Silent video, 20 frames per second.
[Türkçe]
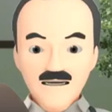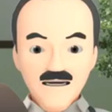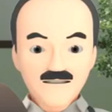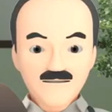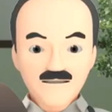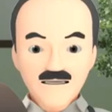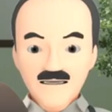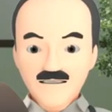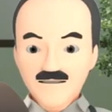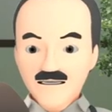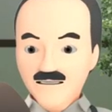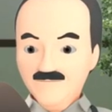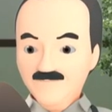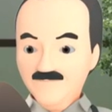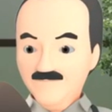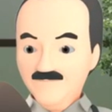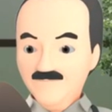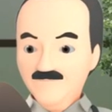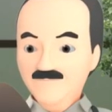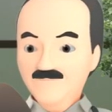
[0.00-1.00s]
Ali ve
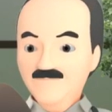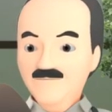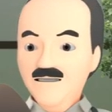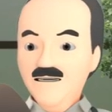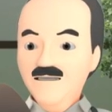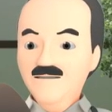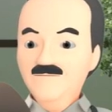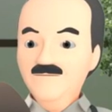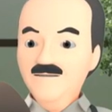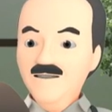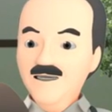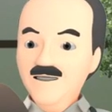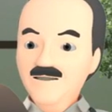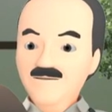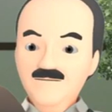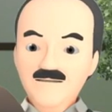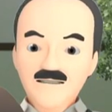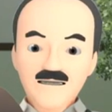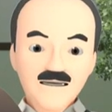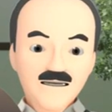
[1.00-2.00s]
Can ebe
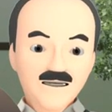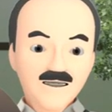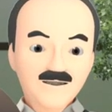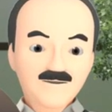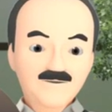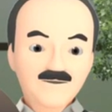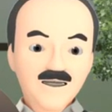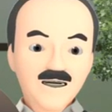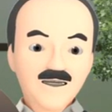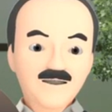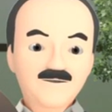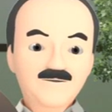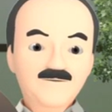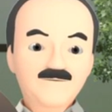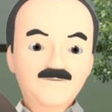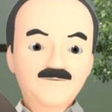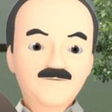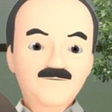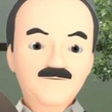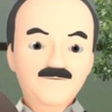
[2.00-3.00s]
olmaktan
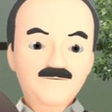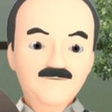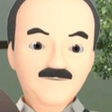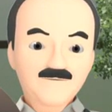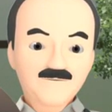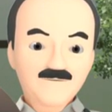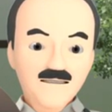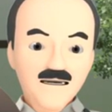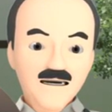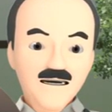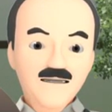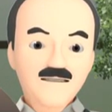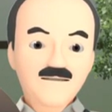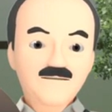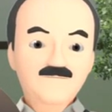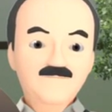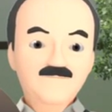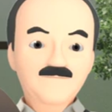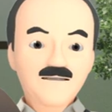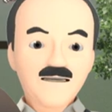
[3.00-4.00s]
kurtuldu.
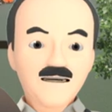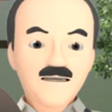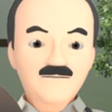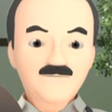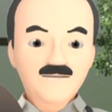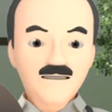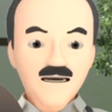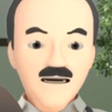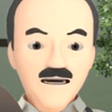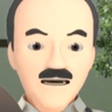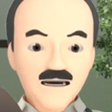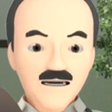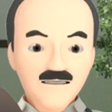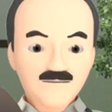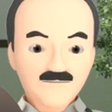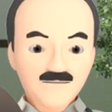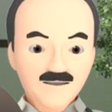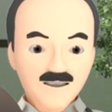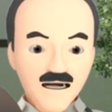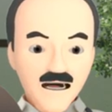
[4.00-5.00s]
Zeynep
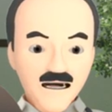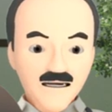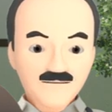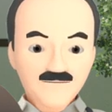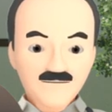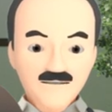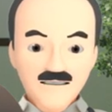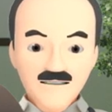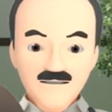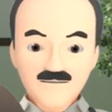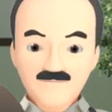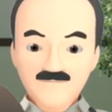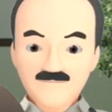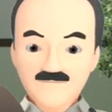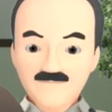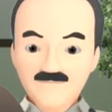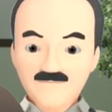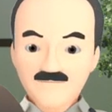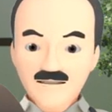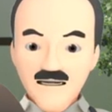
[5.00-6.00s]
menekşeleri göremediği
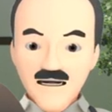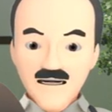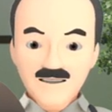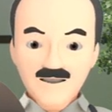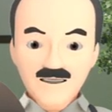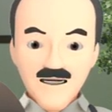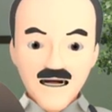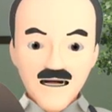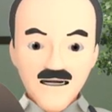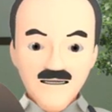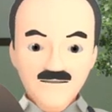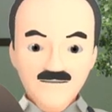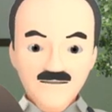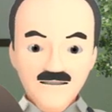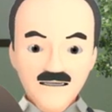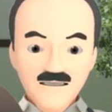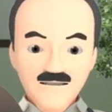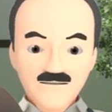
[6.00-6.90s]
için ebe olmalı.